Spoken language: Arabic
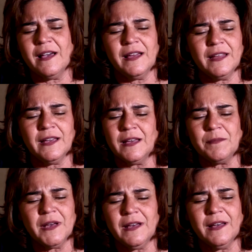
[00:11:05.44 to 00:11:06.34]

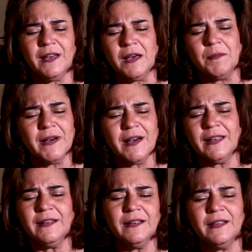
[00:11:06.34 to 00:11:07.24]
على باب
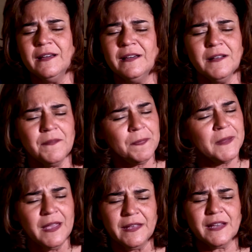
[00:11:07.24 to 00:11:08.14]
الله
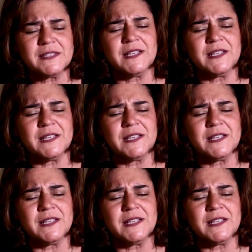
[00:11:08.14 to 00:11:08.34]
يا